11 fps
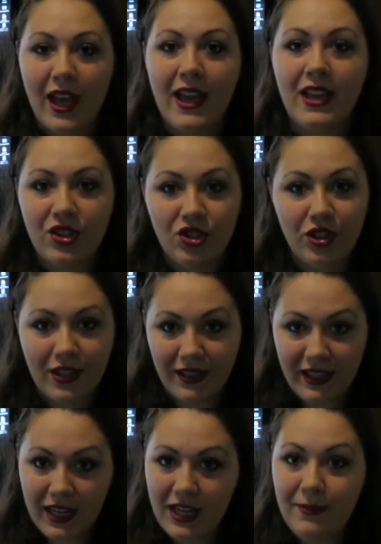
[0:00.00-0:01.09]
che in
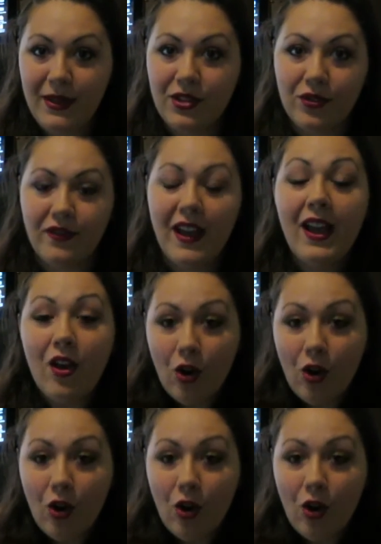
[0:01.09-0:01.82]
cittadine limitrofe,